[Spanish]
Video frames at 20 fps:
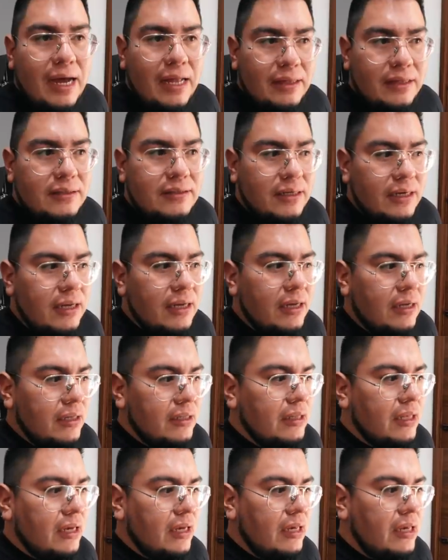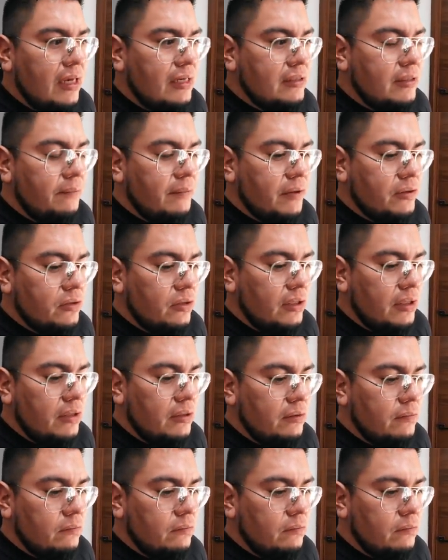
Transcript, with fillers: antes de que, de que llegue esta persona.